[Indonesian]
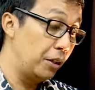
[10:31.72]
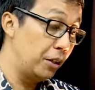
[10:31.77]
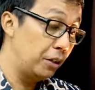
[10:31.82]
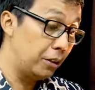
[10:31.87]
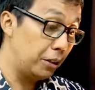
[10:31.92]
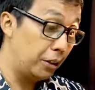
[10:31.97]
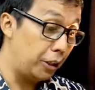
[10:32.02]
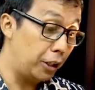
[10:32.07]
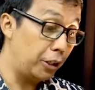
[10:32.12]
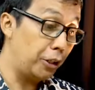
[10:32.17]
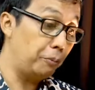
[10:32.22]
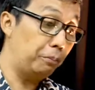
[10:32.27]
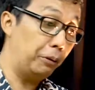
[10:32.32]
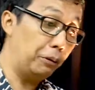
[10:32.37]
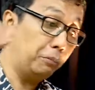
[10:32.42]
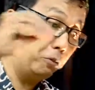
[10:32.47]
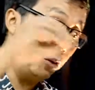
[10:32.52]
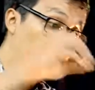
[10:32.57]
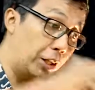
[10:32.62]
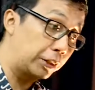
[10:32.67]
Jadi ada
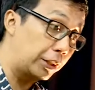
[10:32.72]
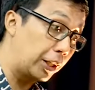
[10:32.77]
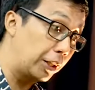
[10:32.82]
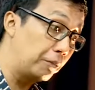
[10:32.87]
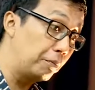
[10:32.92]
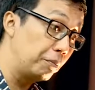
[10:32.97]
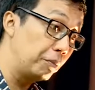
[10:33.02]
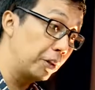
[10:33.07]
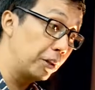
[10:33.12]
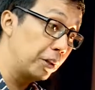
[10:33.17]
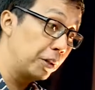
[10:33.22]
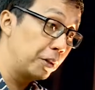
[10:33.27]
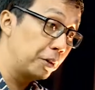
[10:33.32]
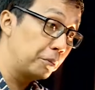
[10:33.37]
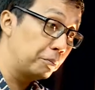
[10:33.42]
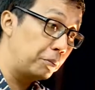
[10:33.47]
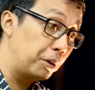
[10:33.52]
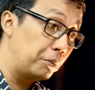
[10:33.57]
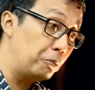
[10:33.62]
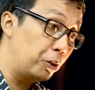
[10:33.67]
perbuatan
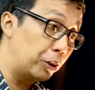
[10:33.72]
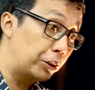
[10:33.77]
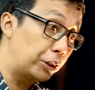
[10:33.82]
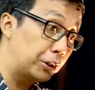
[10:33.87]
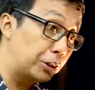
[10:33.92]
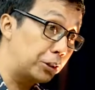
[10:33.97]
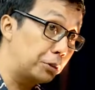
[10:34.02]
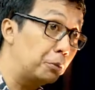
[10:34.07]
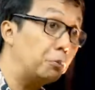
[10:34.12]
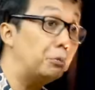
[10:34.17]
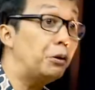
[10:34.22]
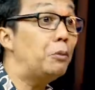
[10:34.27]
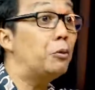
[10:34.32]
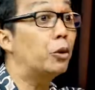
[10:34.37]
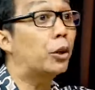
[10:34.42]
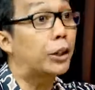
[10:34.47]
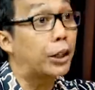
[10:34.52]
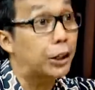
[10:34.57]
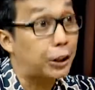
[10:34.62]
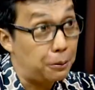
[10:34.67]
perbuatan tersebut
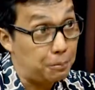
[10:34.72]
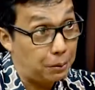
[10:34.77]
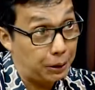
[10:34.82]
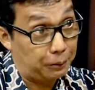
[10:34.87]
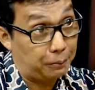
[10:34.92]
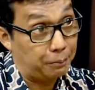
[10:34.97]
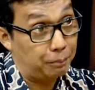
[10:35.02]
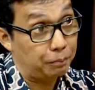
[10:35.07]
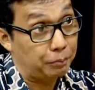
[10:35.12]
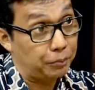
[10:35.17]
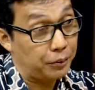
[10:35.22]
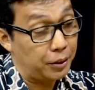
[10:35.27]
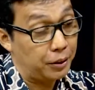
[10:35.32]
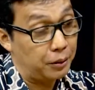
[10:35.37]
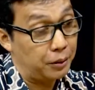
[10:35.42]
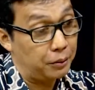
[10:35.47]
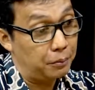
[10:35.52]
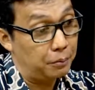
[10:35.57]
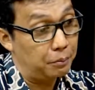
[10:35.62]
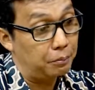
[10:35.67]
menimbulkan akibat. Baik.
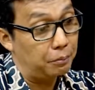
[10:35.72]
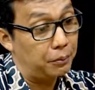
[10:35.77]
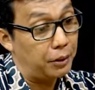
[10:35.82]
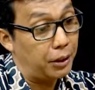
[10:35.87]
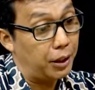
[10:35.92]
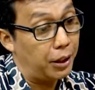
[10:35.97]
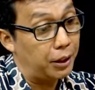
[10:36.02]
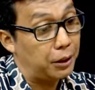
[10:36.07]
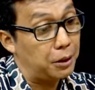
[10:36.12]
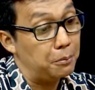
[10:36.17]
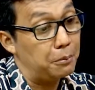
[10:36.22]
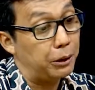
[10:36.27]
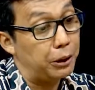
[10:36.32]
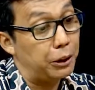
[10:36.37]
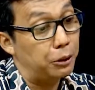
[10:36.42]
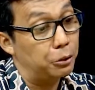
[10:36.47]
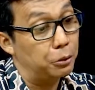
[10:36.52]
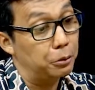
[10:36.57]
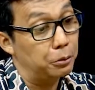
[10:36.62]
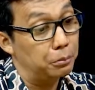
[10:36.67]
Akibat
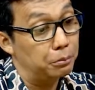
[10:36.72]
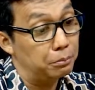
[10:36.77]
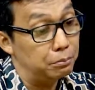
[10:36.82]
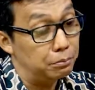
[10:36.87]
itu